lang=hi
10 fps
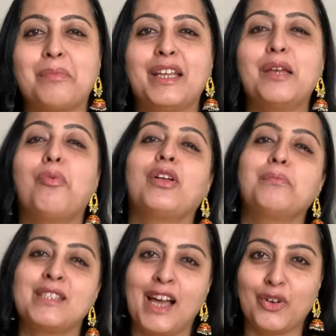के लिए बहुत
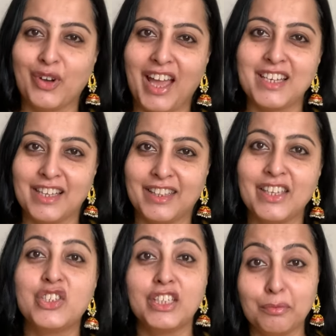मजाक उड़ाया जाता है
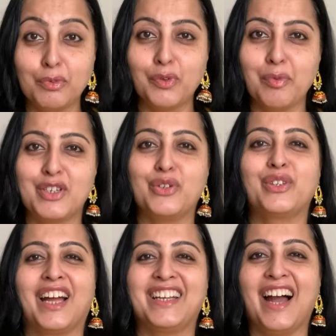जीत मूवी में जो
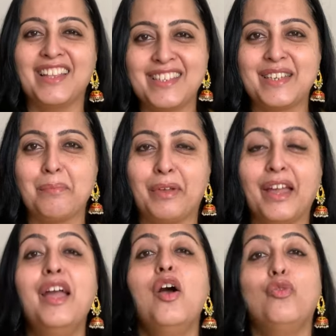उनका डांस स्टेप है
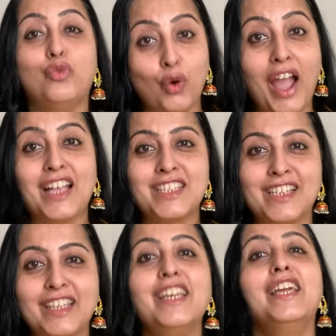वो एक्चुअली